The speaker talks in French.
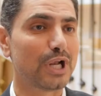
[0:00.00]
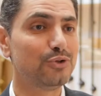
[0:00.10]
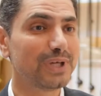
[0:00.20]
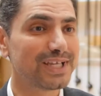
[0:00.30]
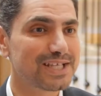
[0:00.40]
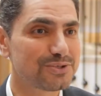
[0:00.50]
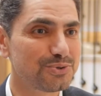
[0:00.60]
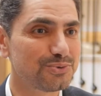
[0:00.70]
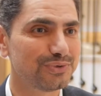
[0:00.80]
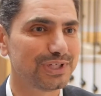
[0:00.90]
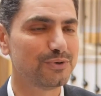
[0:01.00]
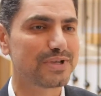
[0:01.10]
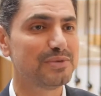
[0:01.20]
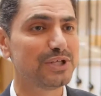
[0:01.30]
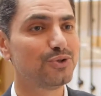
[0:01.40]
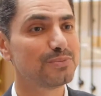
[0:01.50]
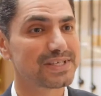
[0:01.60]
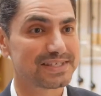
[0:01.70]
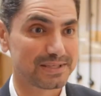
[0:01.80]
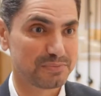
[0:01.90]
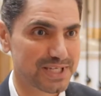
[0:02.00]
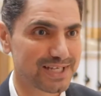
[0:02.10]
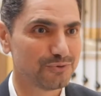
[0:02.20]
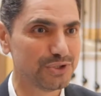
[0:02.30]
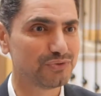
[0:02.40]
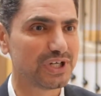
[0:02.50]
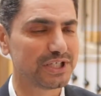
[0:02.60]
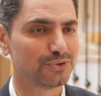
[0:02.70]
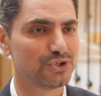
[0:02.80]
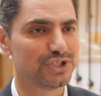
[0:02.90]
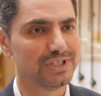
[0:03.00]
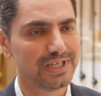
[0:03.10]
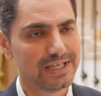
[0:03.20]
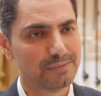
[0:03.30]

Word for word: La numérisation et le cabinet de demain, c'est bien au niveau de la technologie,